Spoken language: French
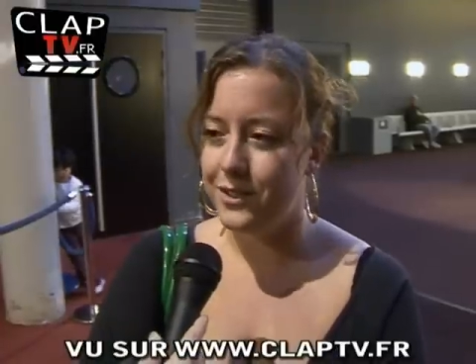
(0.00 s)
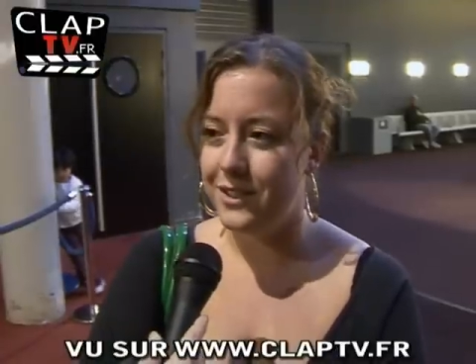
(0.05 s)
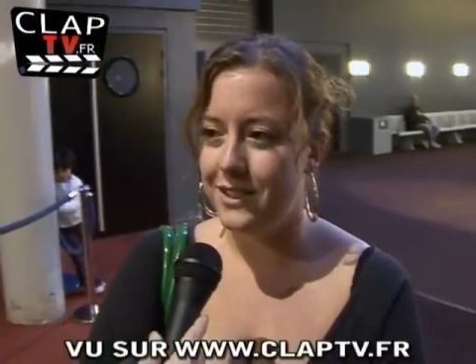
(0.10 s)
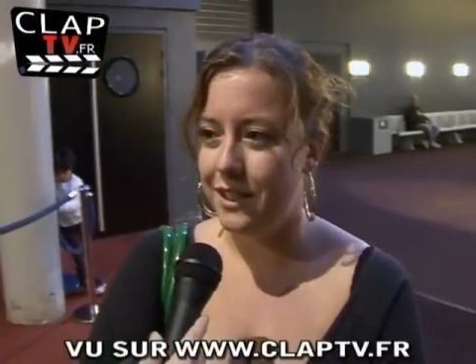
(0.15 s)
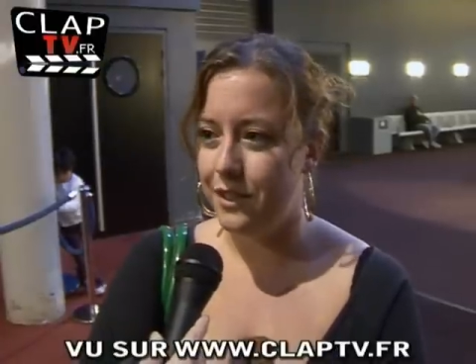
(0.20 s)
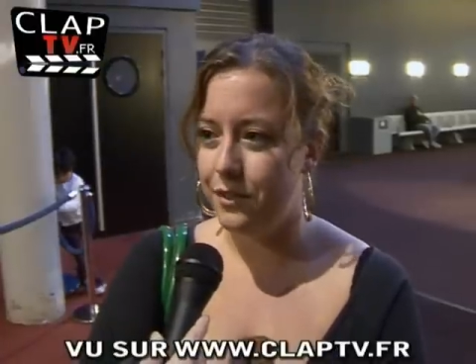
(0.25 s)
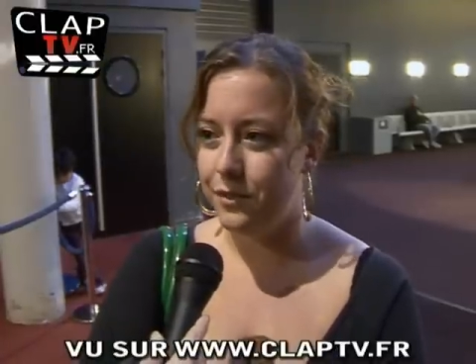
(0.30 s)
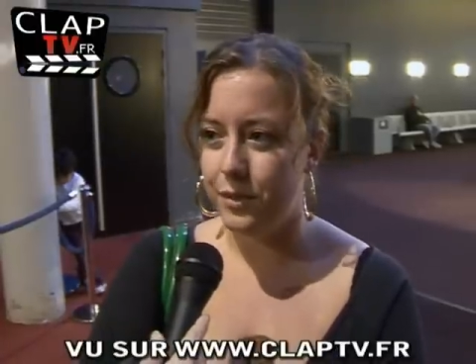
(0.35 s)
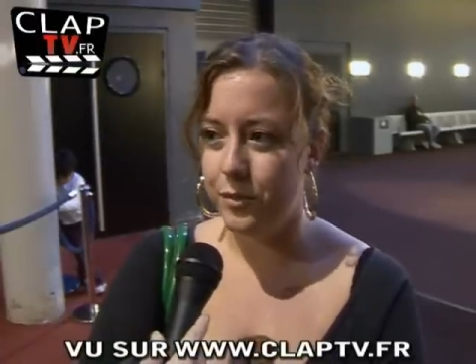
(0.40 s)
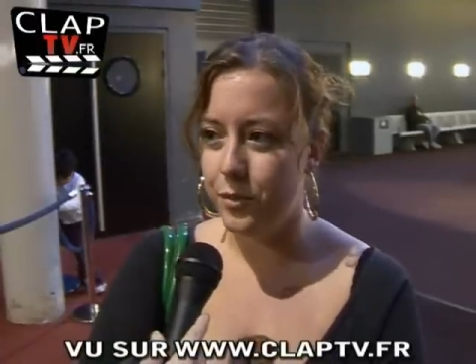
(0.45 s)

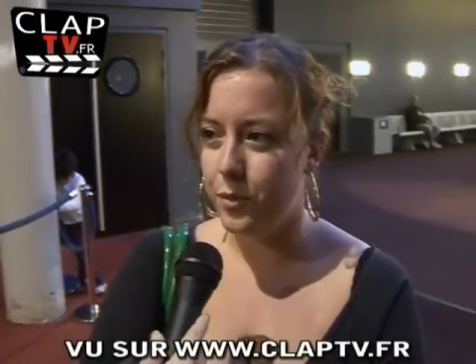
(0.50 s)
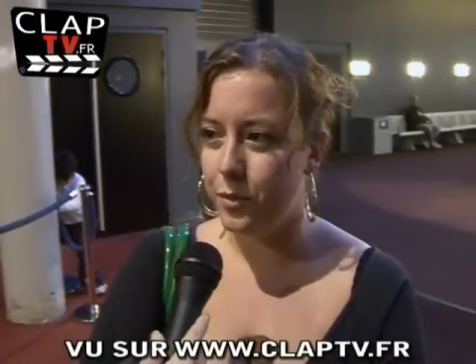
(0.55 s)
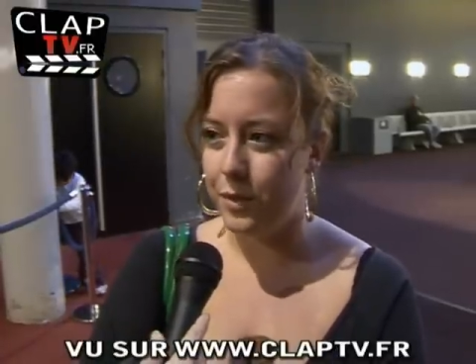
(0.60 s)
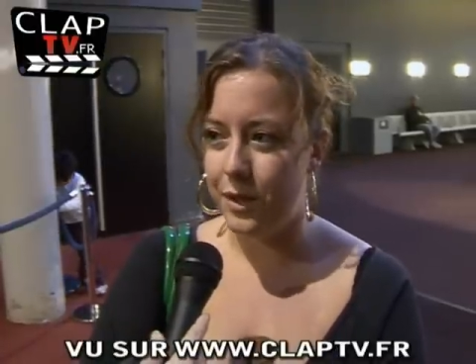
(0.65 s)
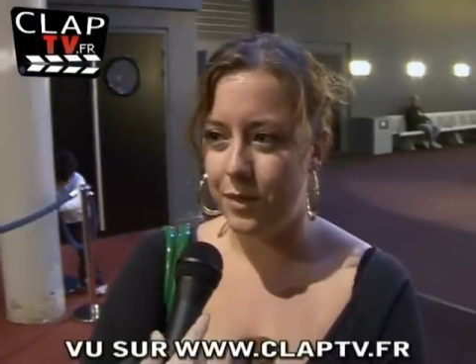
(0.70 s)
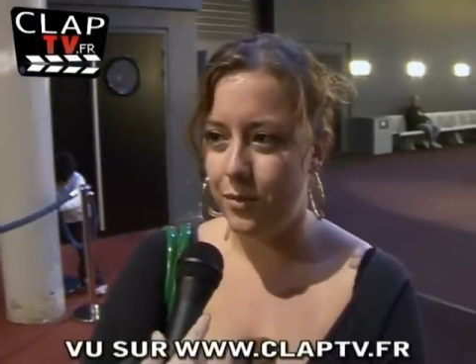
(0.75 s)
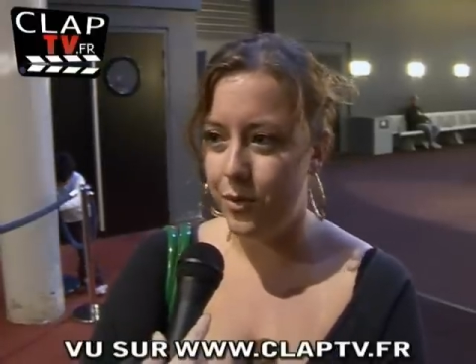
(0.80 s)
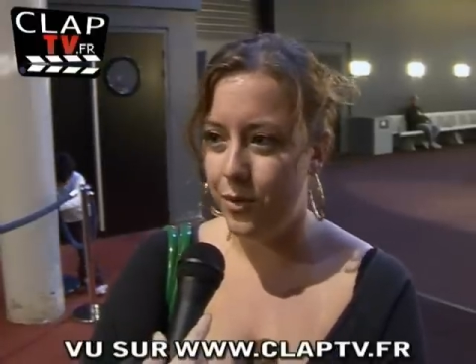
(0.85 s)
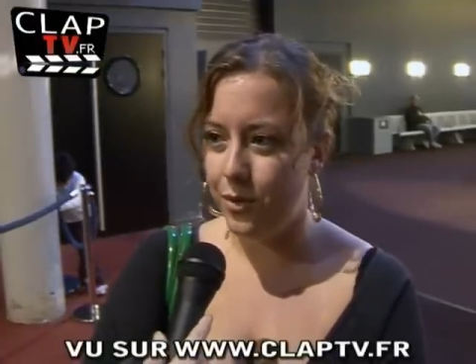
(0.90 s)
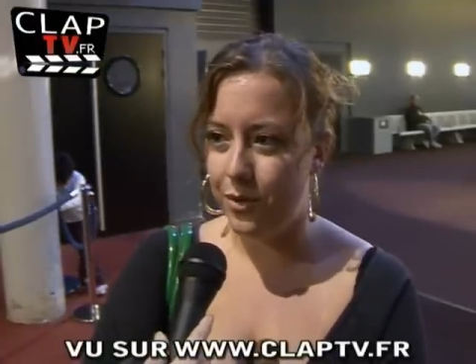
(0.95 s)
c'était un film
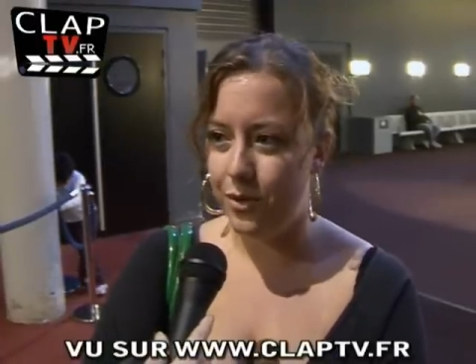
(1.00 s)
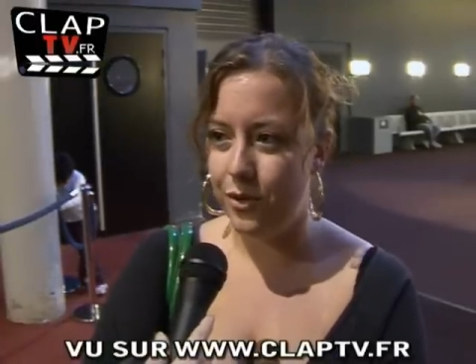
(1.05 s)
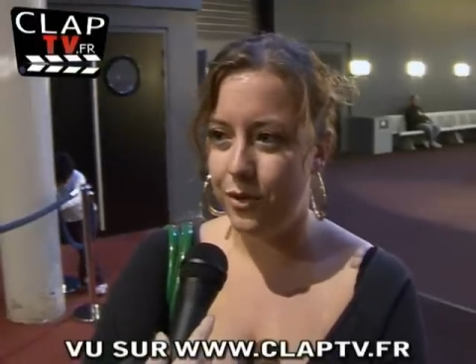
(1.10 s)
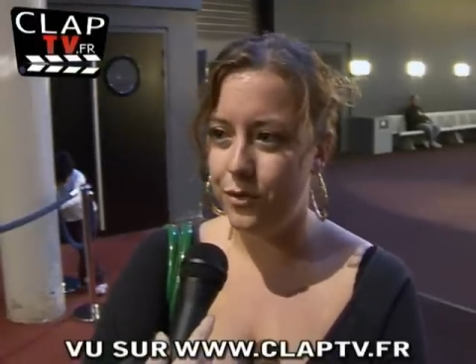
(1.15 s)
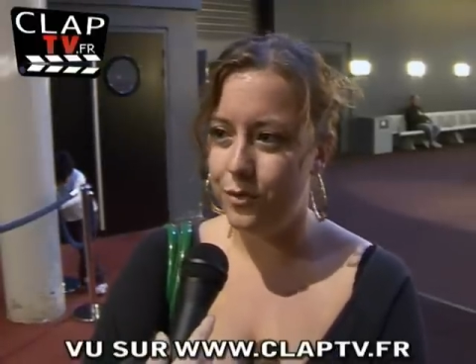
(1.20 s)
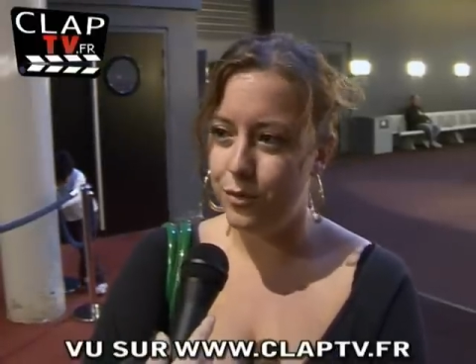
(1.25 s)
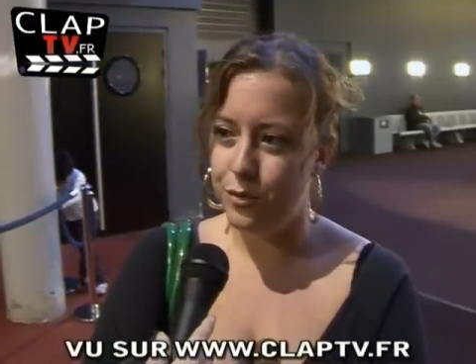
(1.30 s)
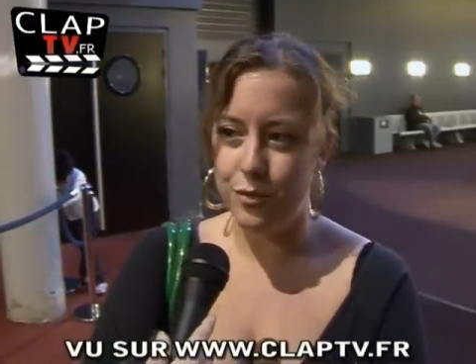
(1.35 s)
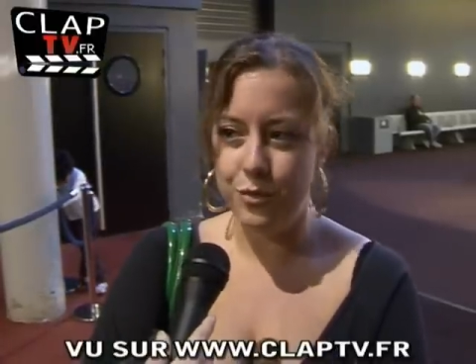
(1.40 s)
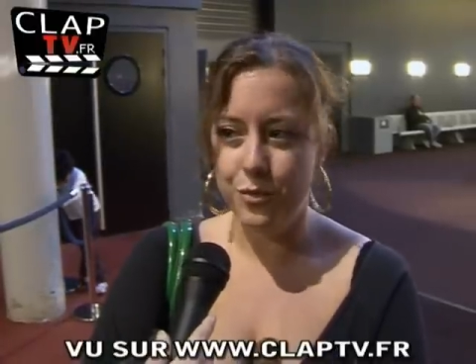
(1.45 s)
complètement
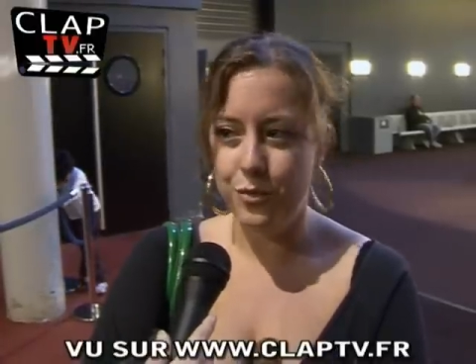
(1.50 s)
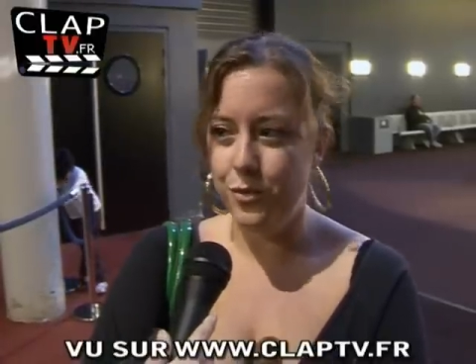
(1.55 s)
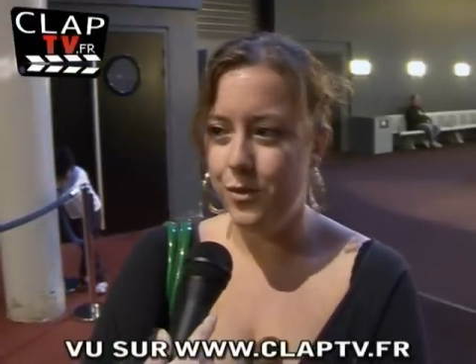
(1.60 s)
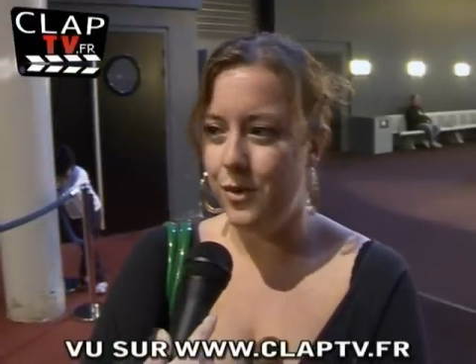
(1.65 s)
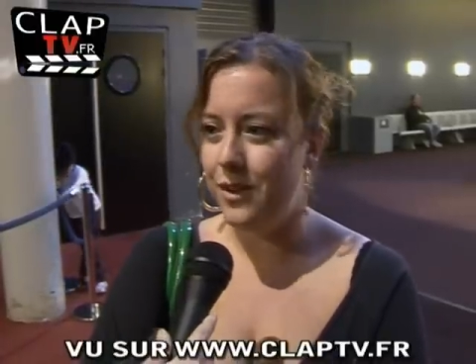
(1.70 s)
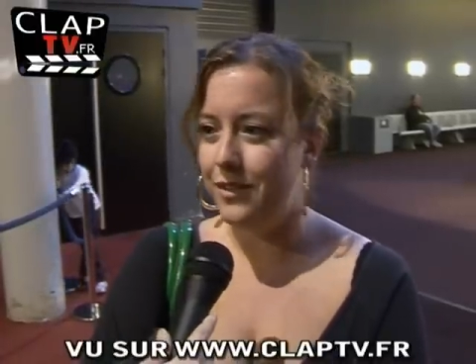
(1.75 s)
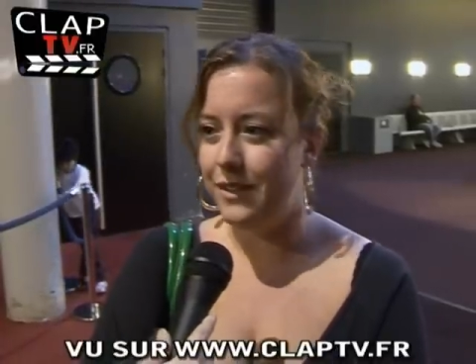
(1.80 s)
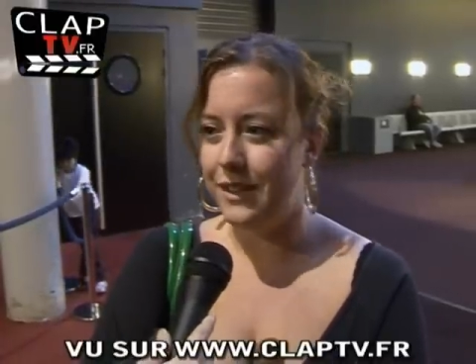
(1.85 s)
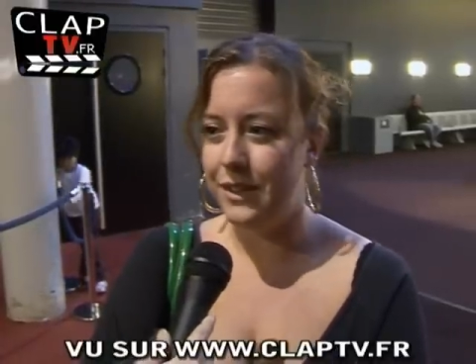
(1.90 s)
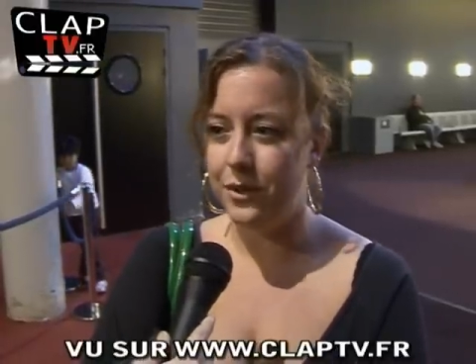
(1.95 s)

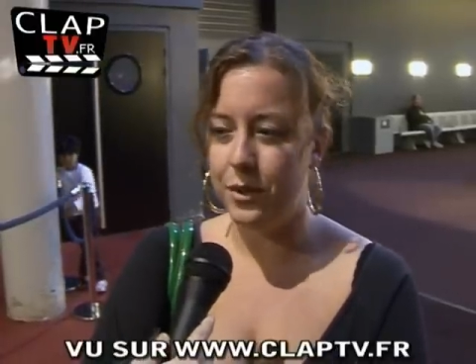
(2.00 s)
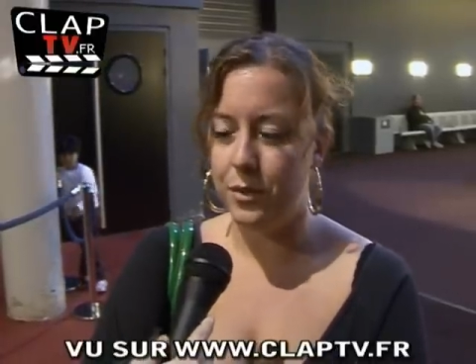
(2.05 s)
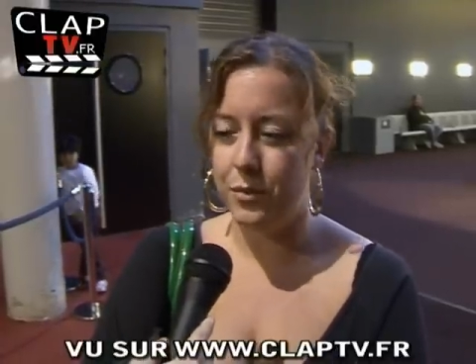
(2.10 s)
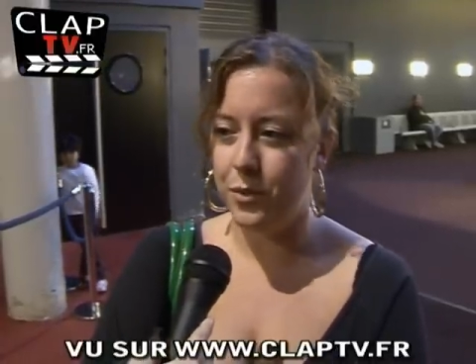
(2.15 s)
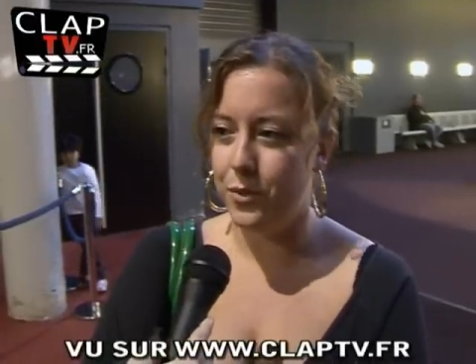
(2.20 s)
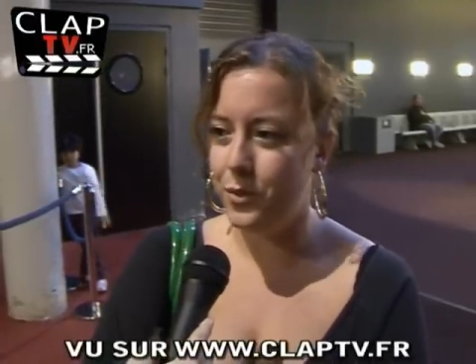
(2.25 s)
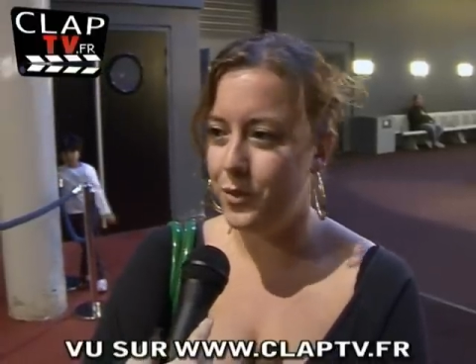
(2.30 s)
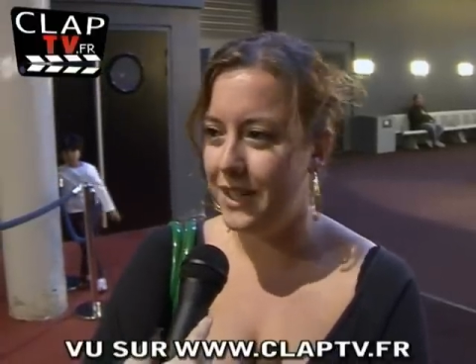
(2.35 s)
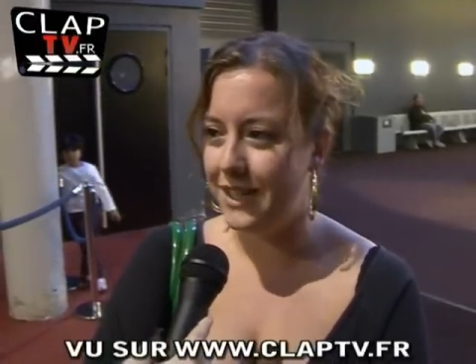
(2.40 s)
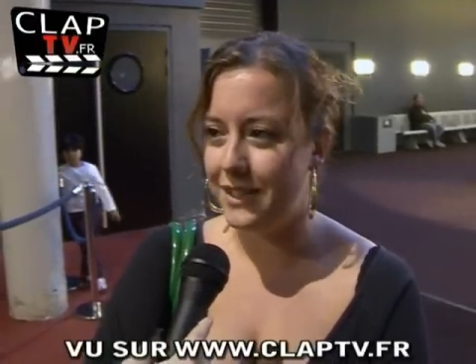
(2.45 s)
fou, avec
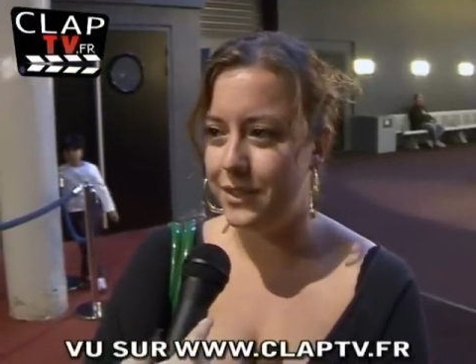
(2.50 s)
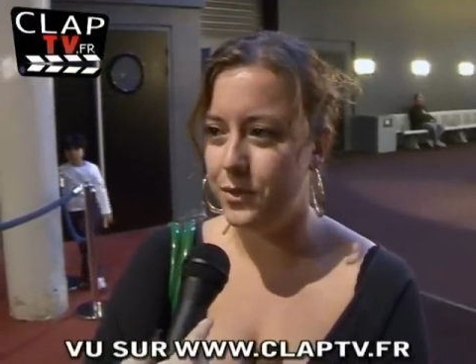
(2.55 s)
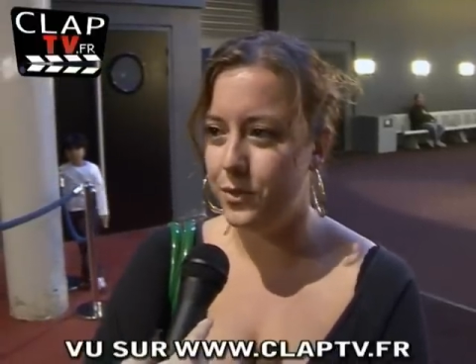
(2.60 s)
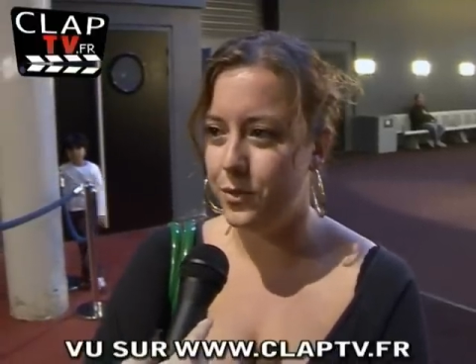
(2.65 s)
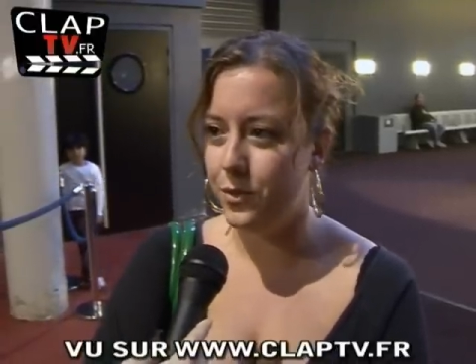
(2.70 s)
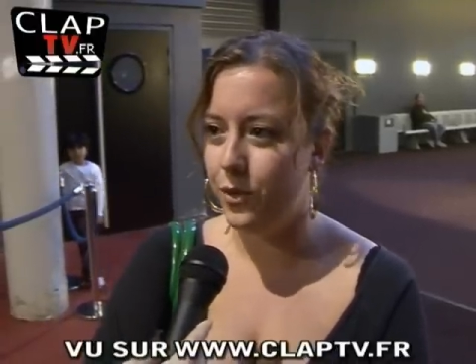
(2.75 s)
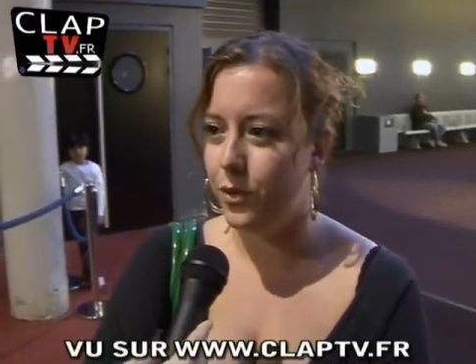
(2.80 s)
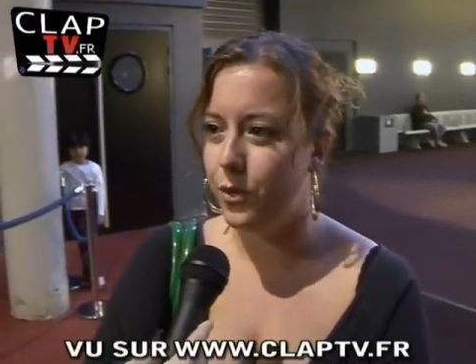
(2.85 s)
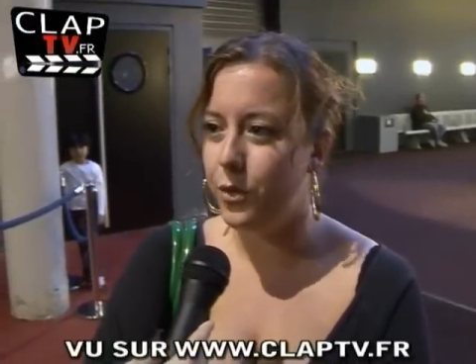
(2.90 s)
beaucoup d'action.